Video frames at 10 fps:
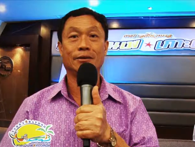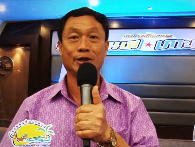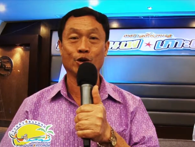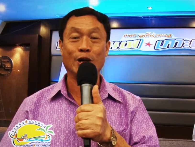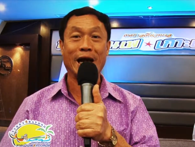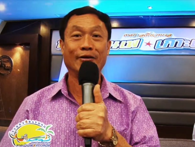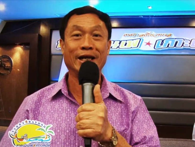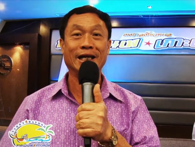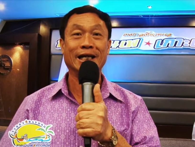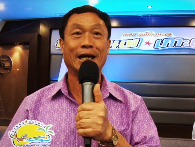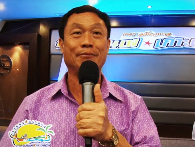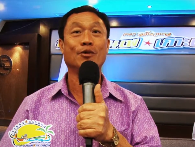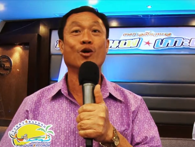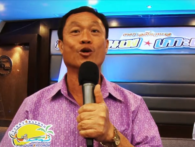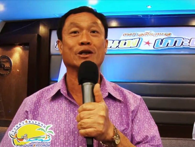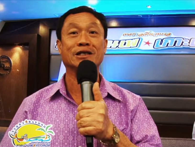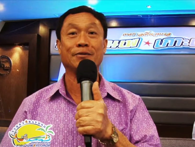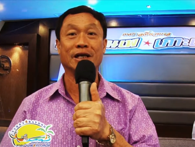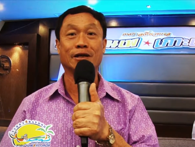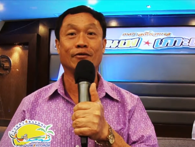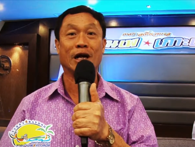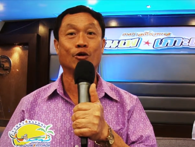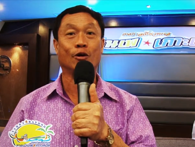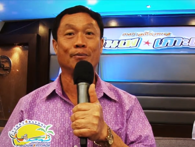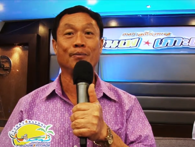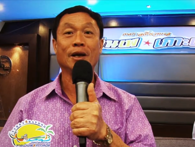ฤดูหนาวนี้นะครับ 6-11ถึงธันวาคม